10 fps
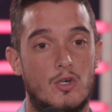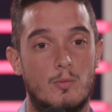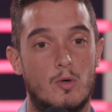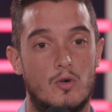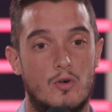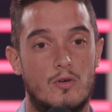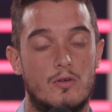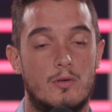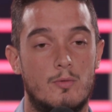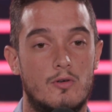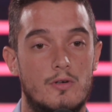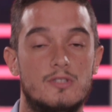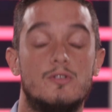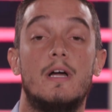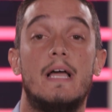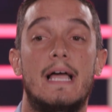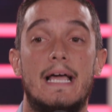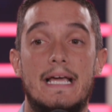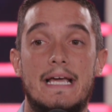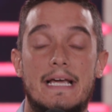como, como eso,
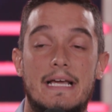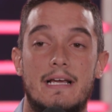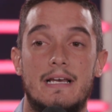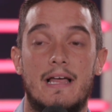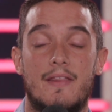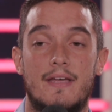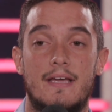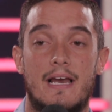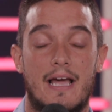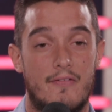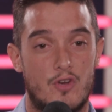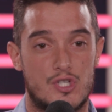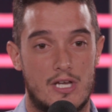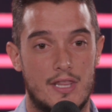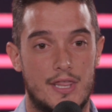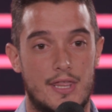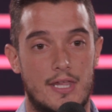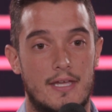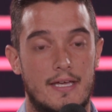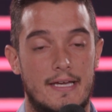eh, la de Alejandro Sanz,
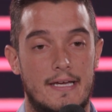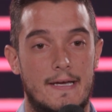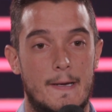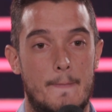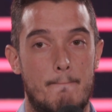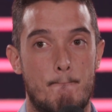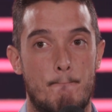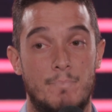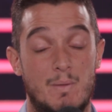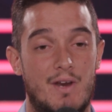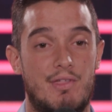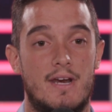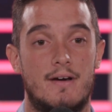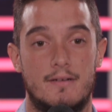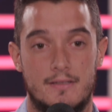eh, Mi Marciana.